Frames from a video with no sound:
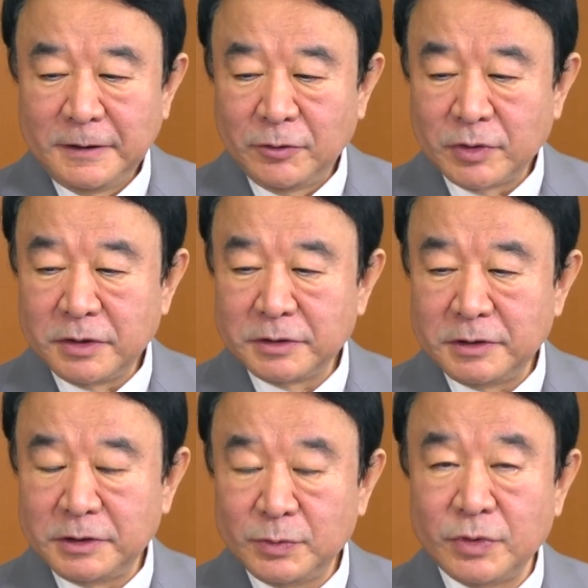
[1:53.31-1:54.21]
他の議
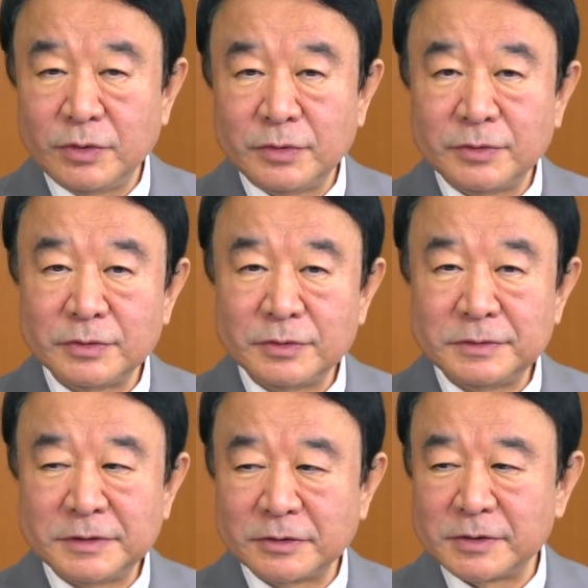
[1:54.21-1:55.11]
員にも
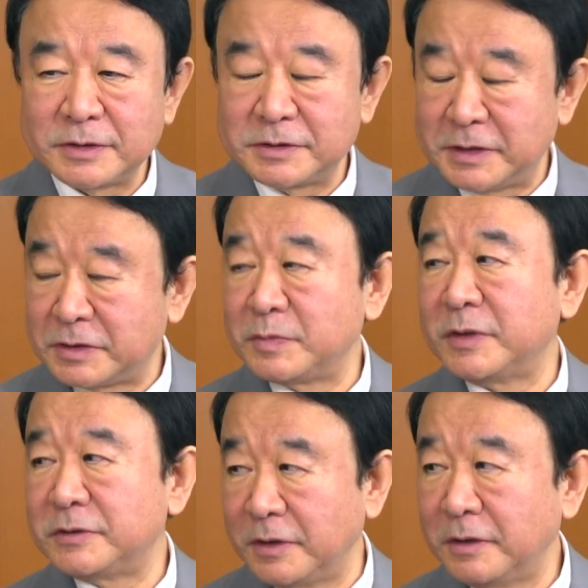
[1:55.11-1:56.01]
ちゃんと説明
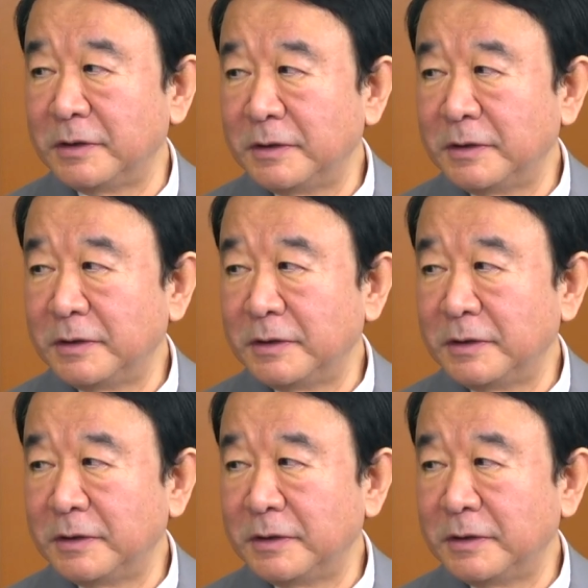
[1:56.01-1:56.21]
して、